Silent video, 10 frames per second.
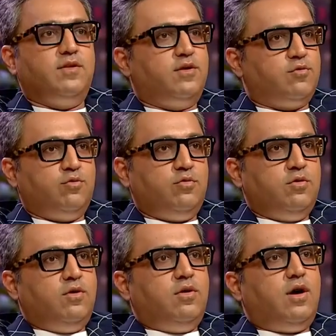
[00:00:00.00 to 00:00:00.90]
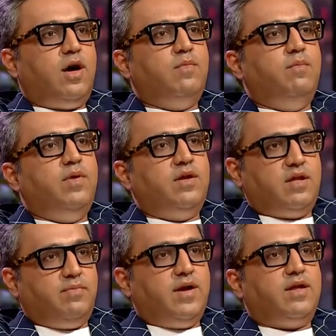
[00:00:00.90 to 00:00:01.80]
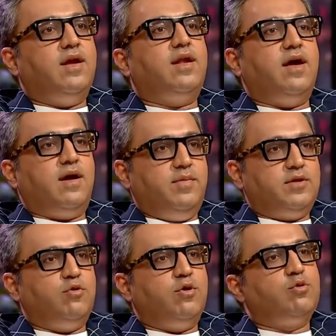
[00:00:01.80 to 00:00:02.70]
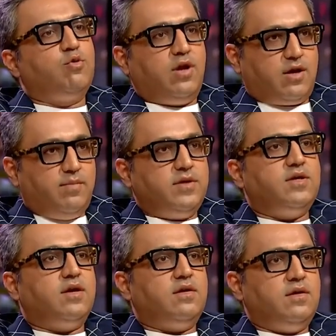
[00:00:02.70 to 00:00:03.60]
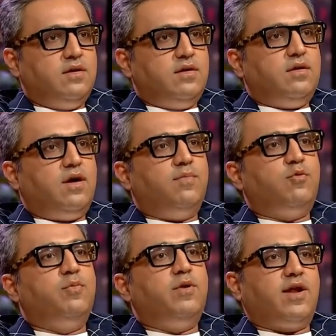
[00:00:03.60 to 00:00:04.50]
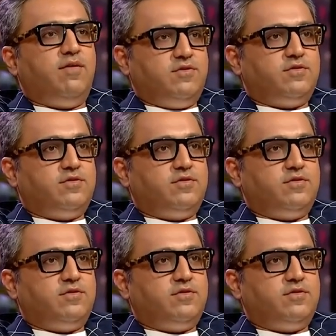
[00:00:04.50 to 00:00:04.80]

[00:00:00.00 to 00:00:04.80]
है बंद कर दो आप मम्मी के साथ बैठ के एक लहंगा बेच लोगे दो लाख का बिक जाएगा आप क्यों अपना टाइम